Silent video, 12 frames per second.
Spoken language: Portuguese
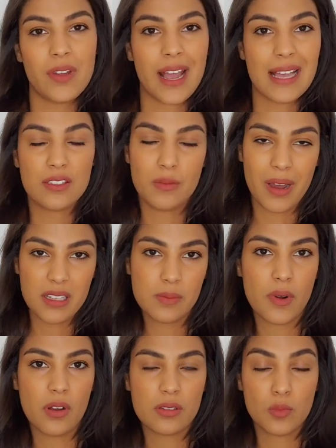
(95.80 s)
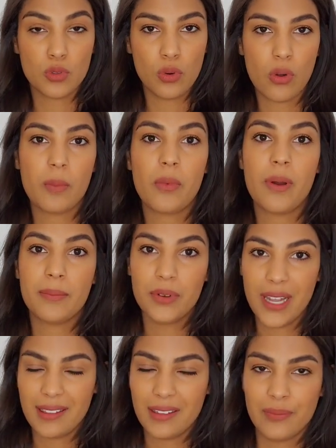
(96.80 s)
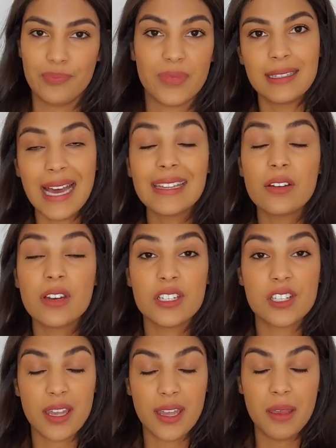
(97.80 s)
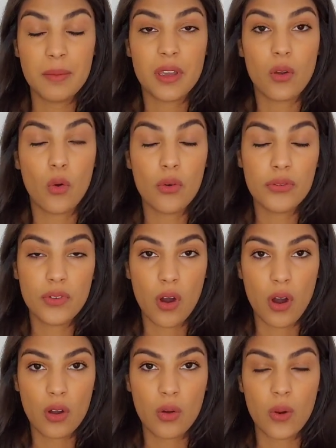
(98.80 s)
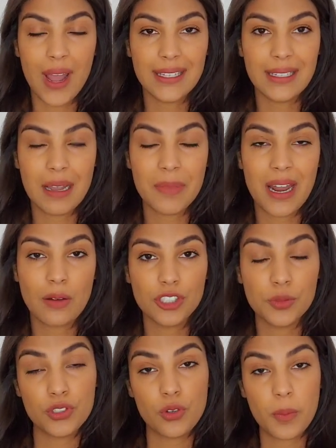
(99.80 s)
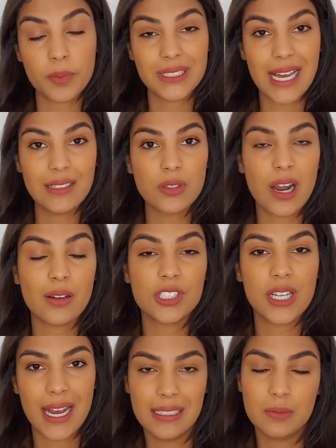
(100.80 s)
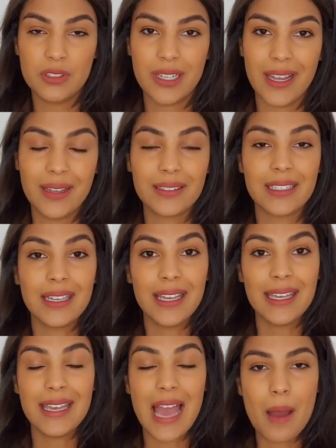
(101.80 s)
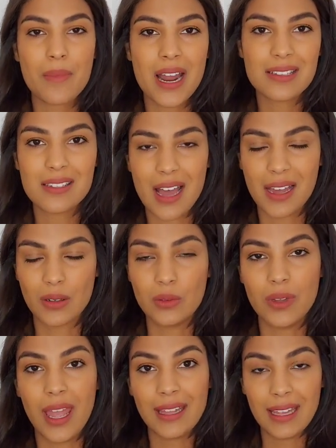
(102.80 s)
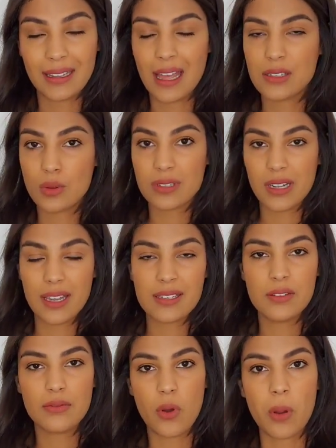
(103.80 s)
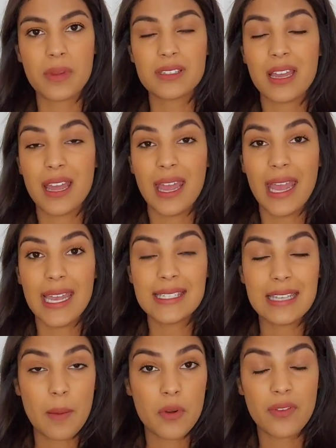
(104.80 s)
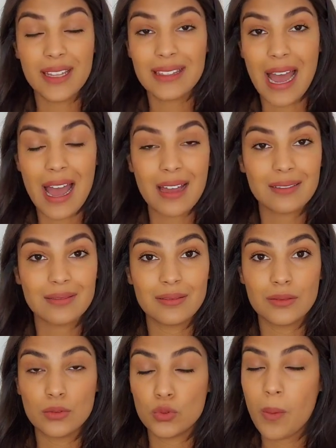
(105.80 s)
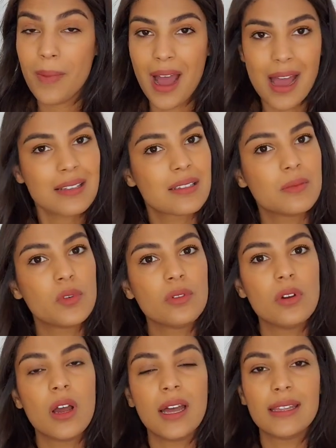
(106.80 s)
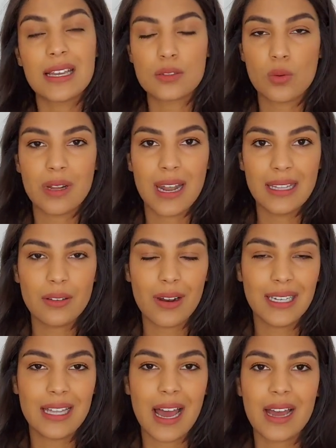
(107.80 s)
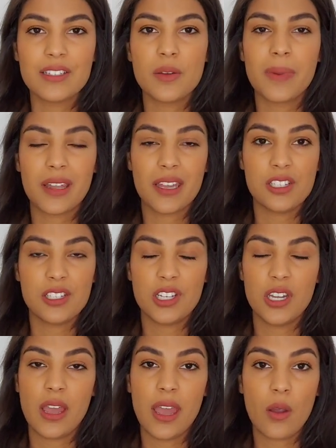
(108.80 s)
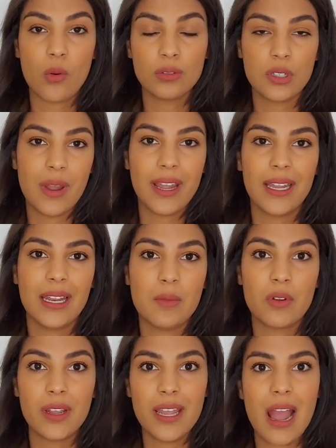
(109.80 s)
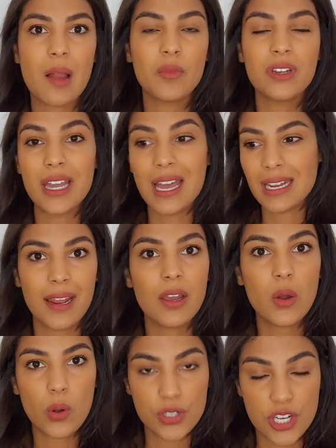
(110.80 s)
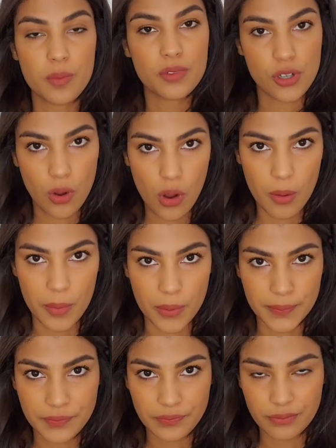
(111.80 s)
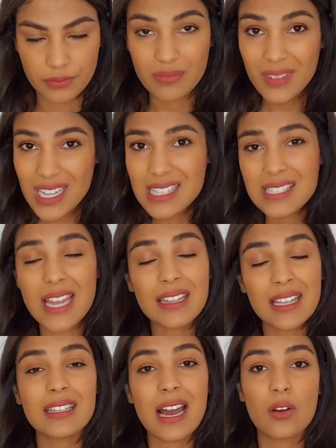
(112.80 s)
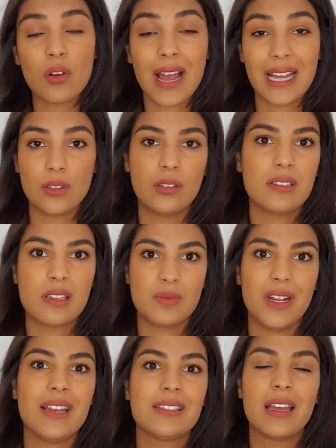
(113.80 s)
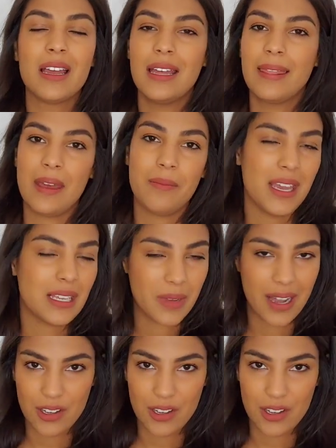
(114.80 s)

ficasse o mais próximo do corpo ampulheta. Na teoria de Kib, o foco é determinar o tipo de corpo natural de cada mulher e abraçá-lo, entender as suas linhas e formas e se aproveitar do máximo da sua naturalidade para que a gente encontre o equilíbrio e a harmonia aquele tipo de corpo, sem tentar colocar todas as mulheres na mesma